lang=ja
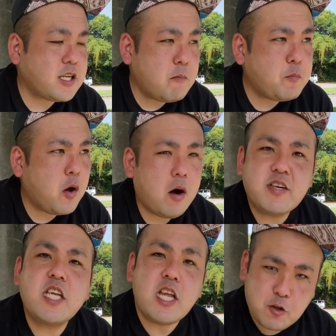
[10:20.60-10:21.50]
ンピオン合わ
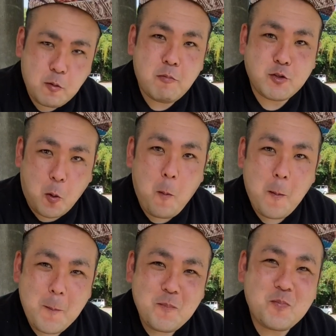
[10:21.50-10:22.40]
せ店というか、
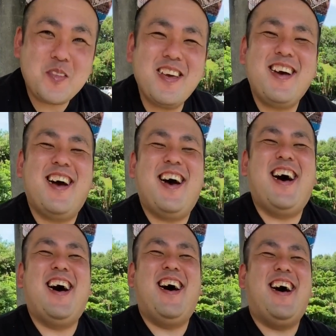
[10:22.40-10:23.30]
チャンピオン合わせ店、
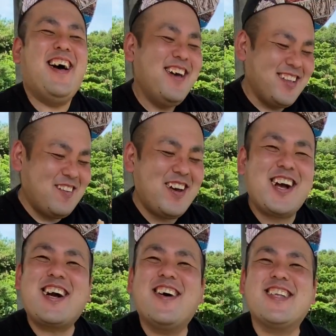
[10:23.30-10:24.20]
名前
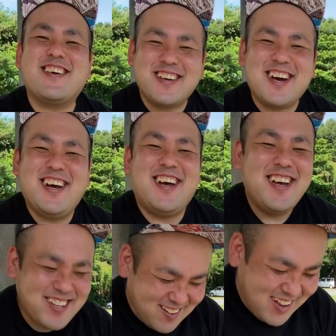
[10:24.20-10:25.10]
が変わってくる。まあ
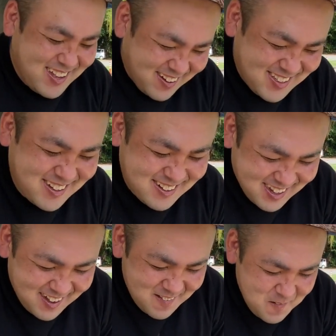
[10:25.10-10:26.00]
ね、名前変わってくる。他
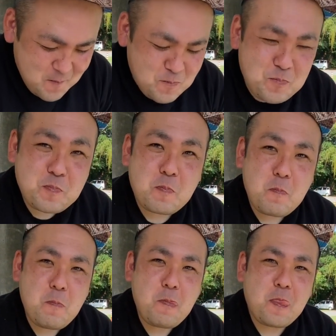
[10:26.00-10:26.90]
の店舗ももしか
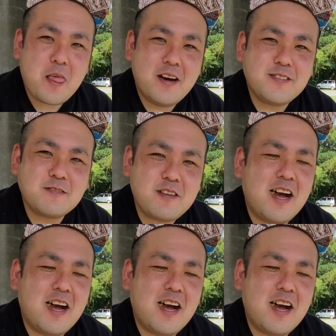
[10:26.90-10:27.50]
したらチャンピオンいるかもしれ